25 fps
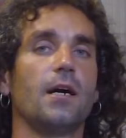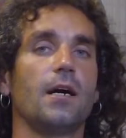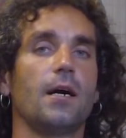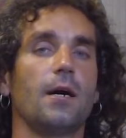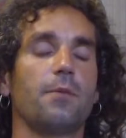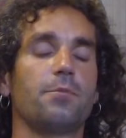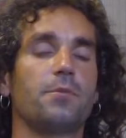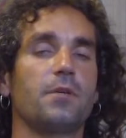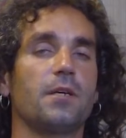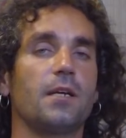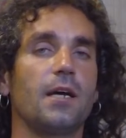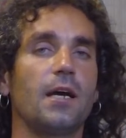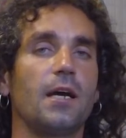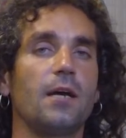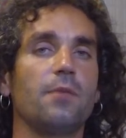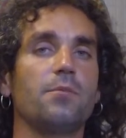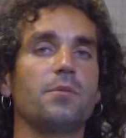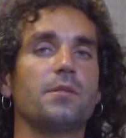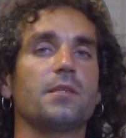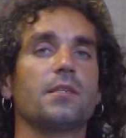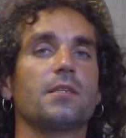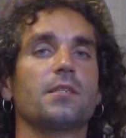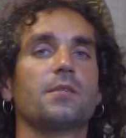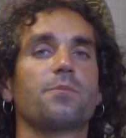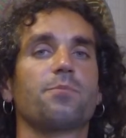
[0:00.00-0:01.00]

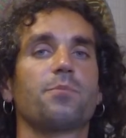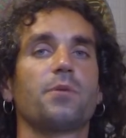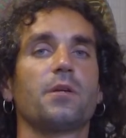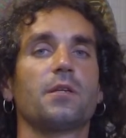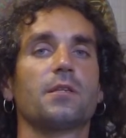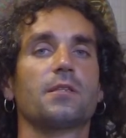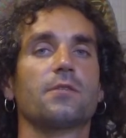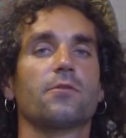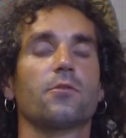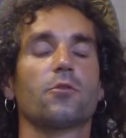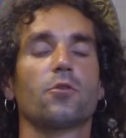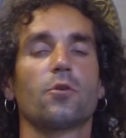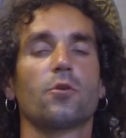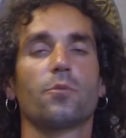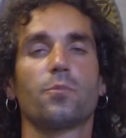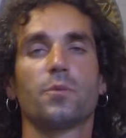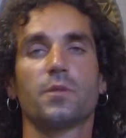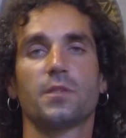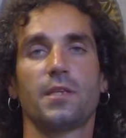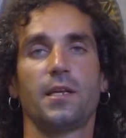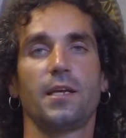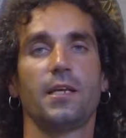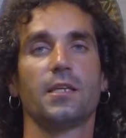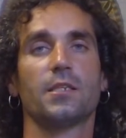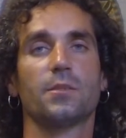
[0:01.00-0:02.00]
Обтираемся, спирт с водой
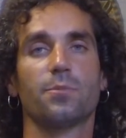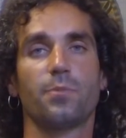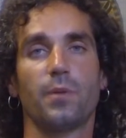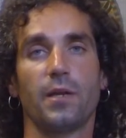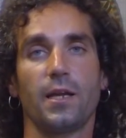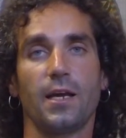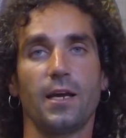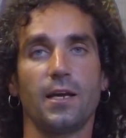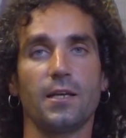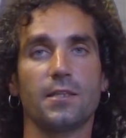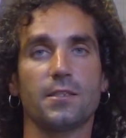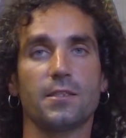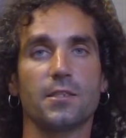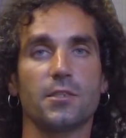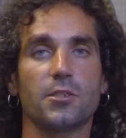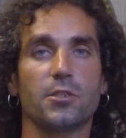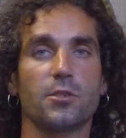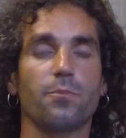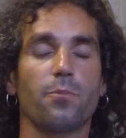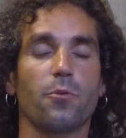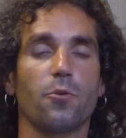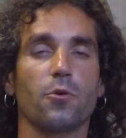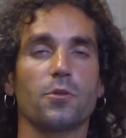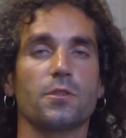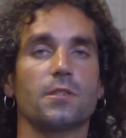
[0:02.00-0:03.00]
быстрее испаряется,
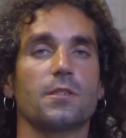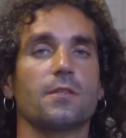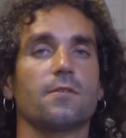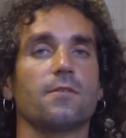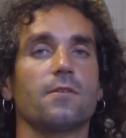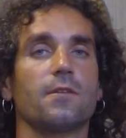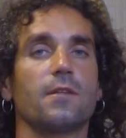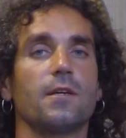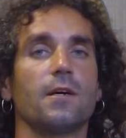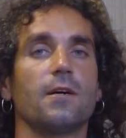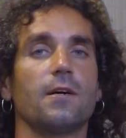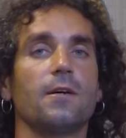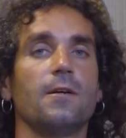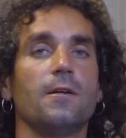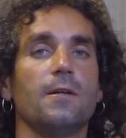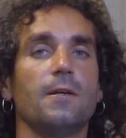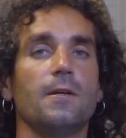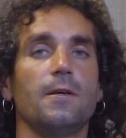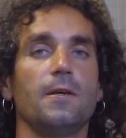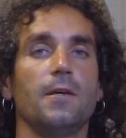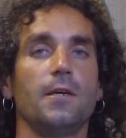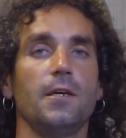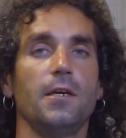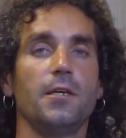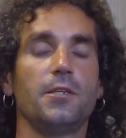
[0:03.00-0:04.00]
чем просто вода,
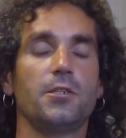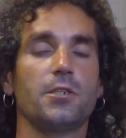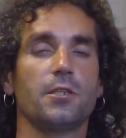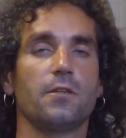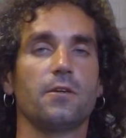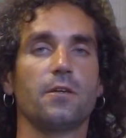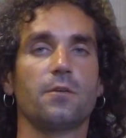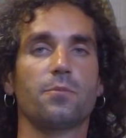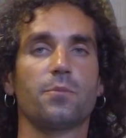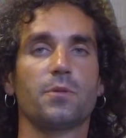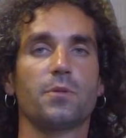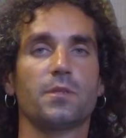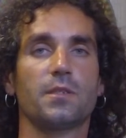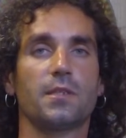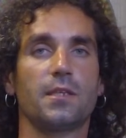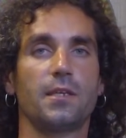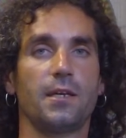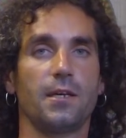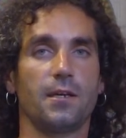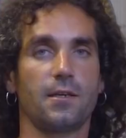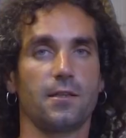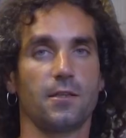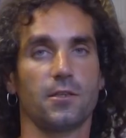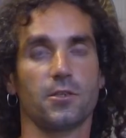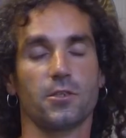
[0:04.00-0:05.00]
и человек
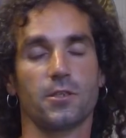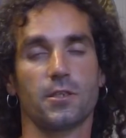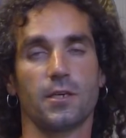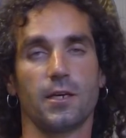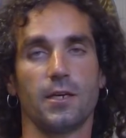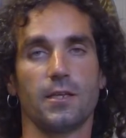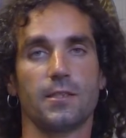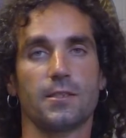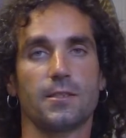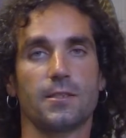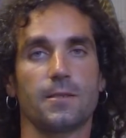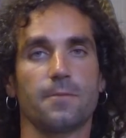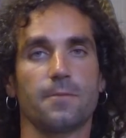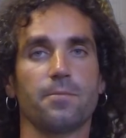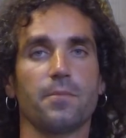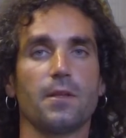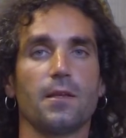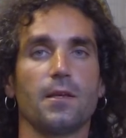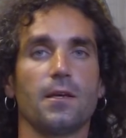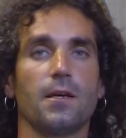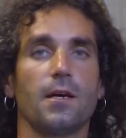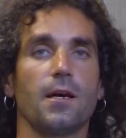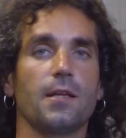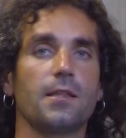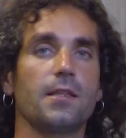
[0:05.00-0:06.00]
быстрее охлаждается.
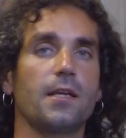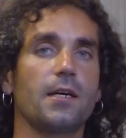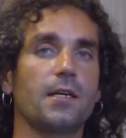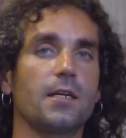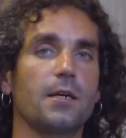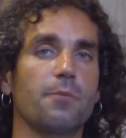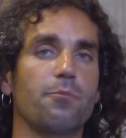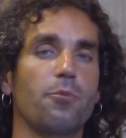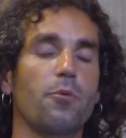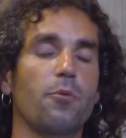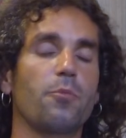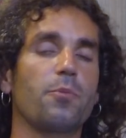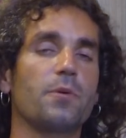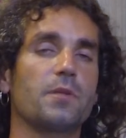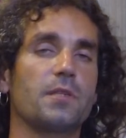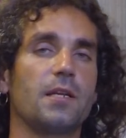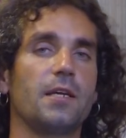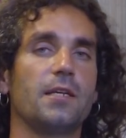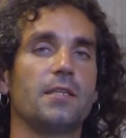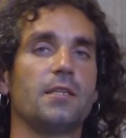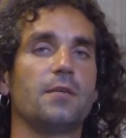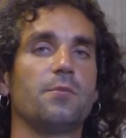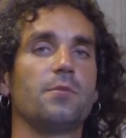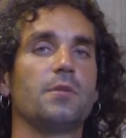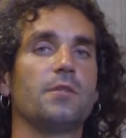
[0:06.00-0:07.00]
Однако по
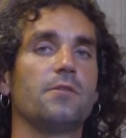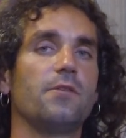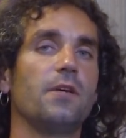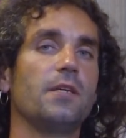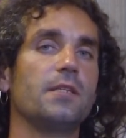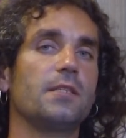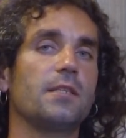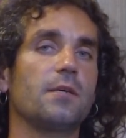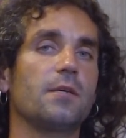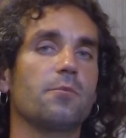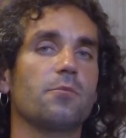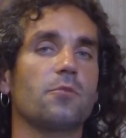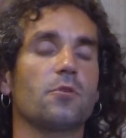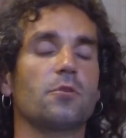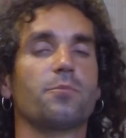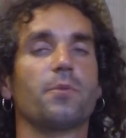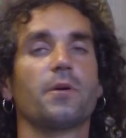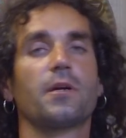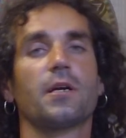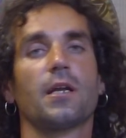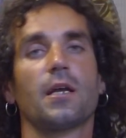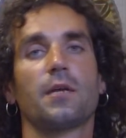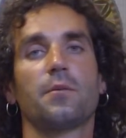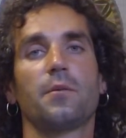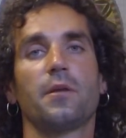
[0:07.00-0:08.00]
последним известиям, то есть по
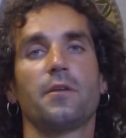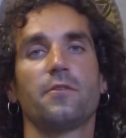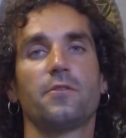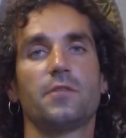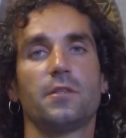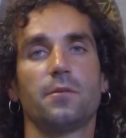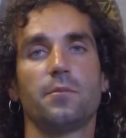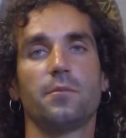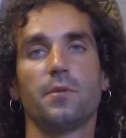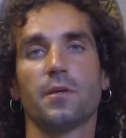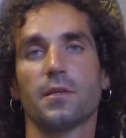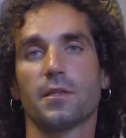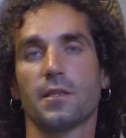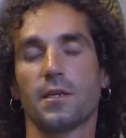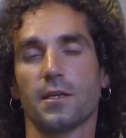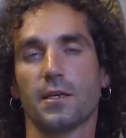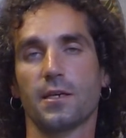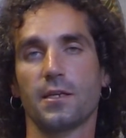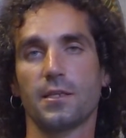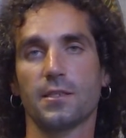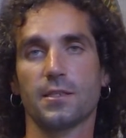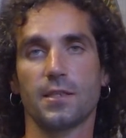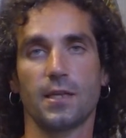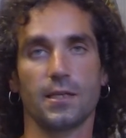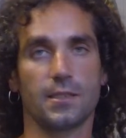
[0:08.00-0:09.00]
крайней мере Всемирная
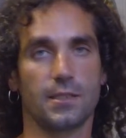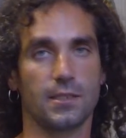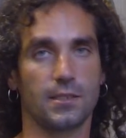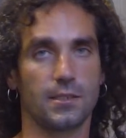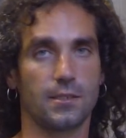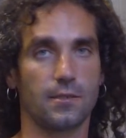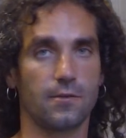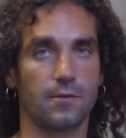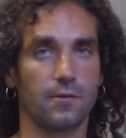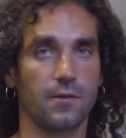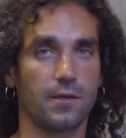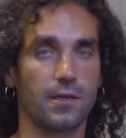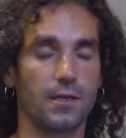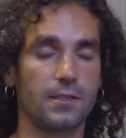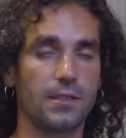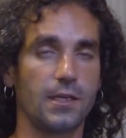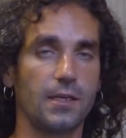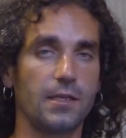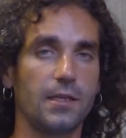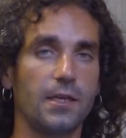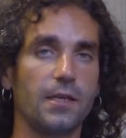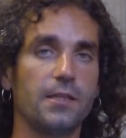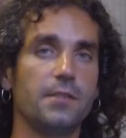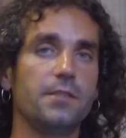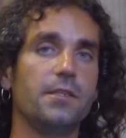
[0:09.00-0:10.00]
организация
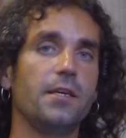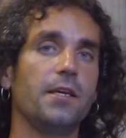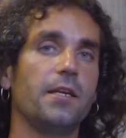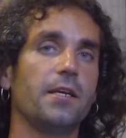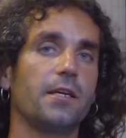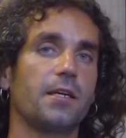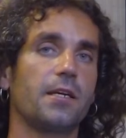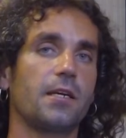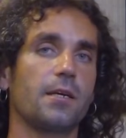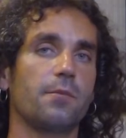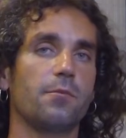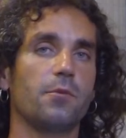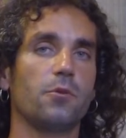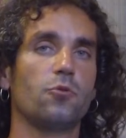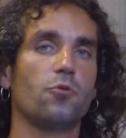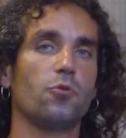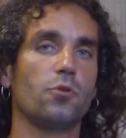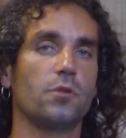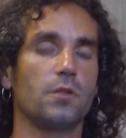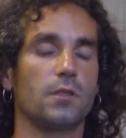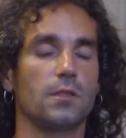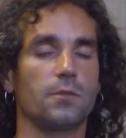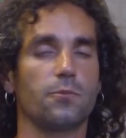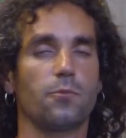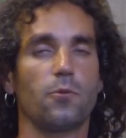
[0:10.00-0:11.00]
здравоохранения не
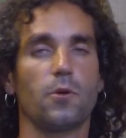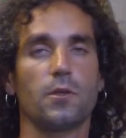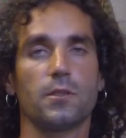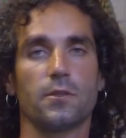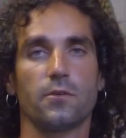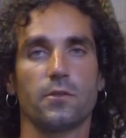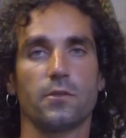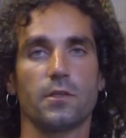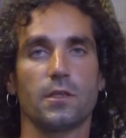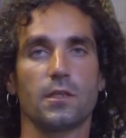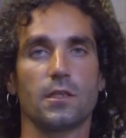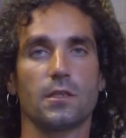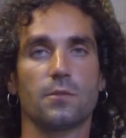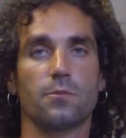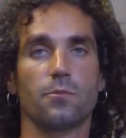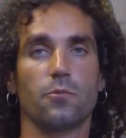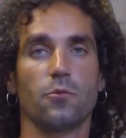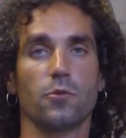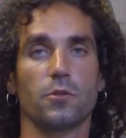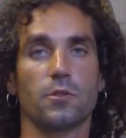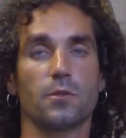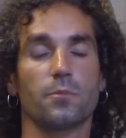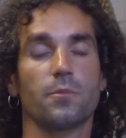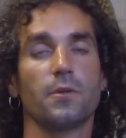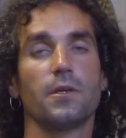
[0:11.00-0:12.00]
рекомендует использовать этот
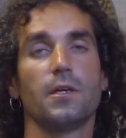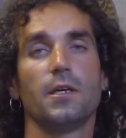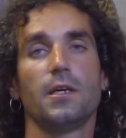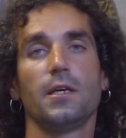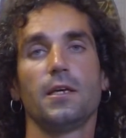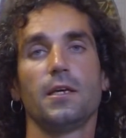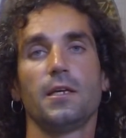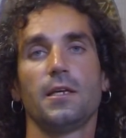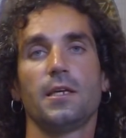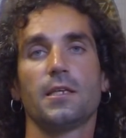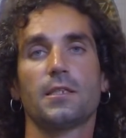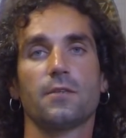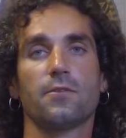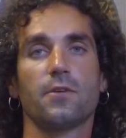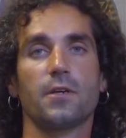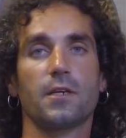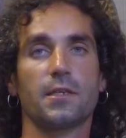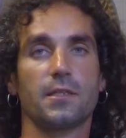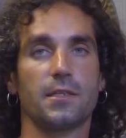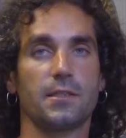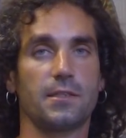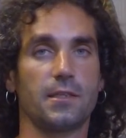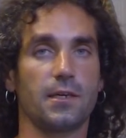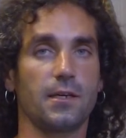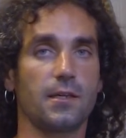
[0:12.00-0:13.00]
способ. Если вы
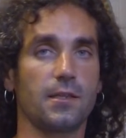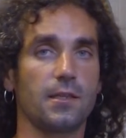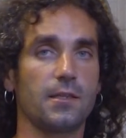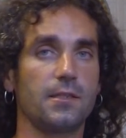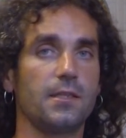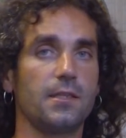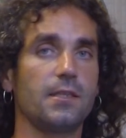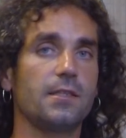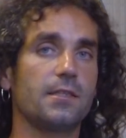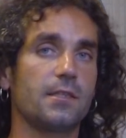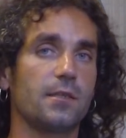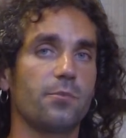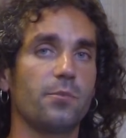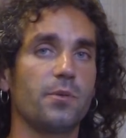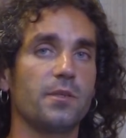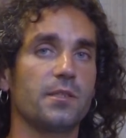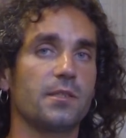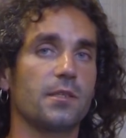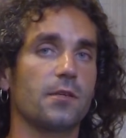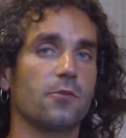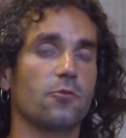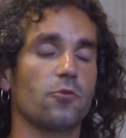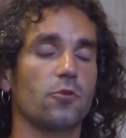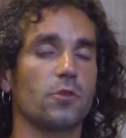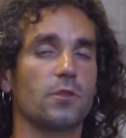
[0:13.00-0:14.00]
хотите охладиться
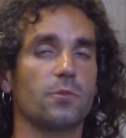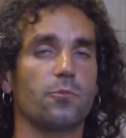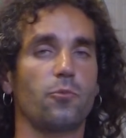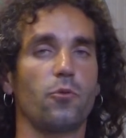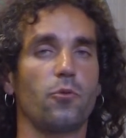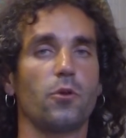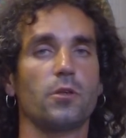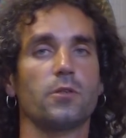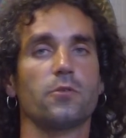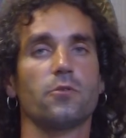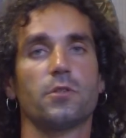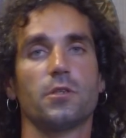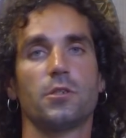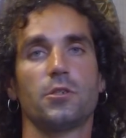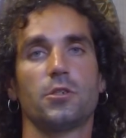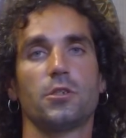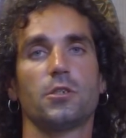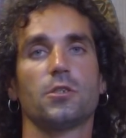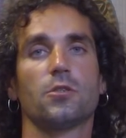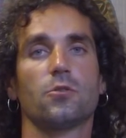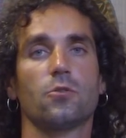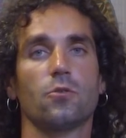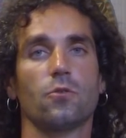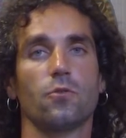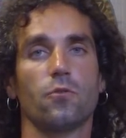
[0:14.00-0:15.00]
быстро, то используйте
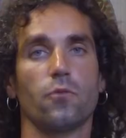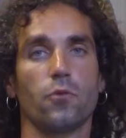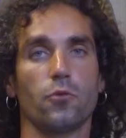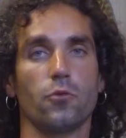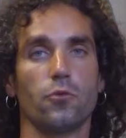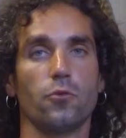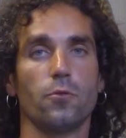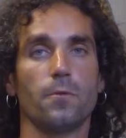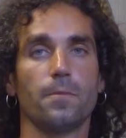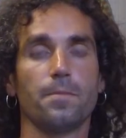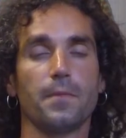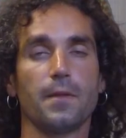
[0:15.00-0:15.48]
чистую воду.